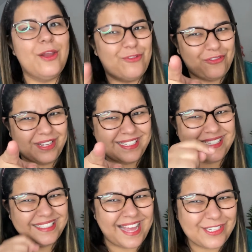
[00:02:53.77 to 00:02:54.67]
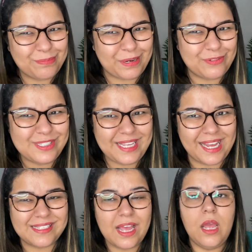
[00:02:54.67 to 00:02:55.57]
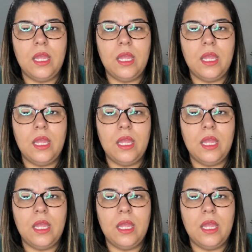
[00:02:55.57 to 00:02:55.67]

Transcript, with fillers: Eu vou fazer esse teste para vocês.